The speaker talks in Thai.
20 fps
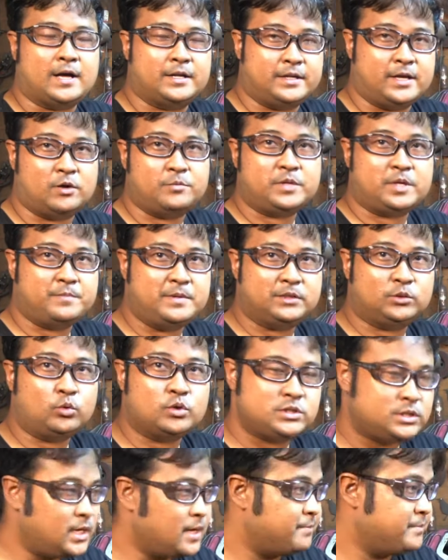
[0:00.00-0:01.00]
เดี๋ยวจะมีตู้
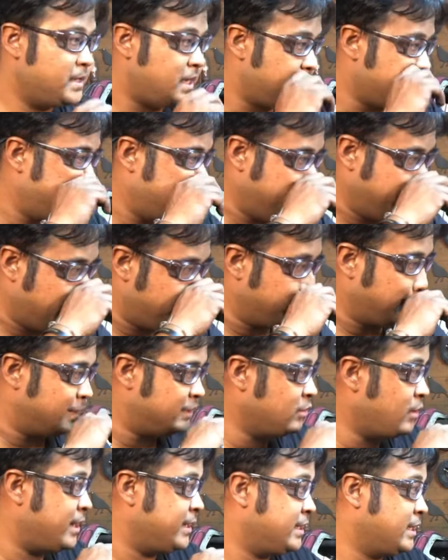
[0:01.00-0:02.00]
เชื่อมมีอะไรมาแนะนำกัน
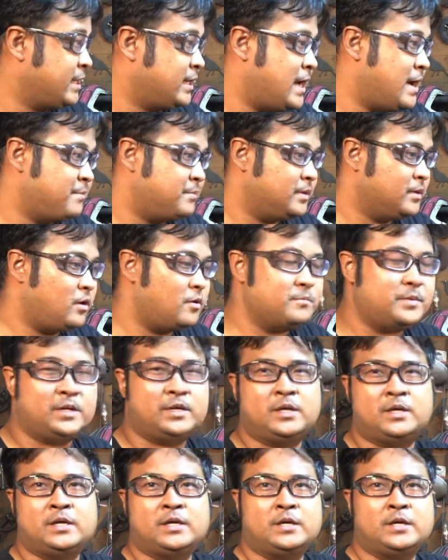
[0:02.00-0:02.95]
ด้วยนะครับ แล้วก็มี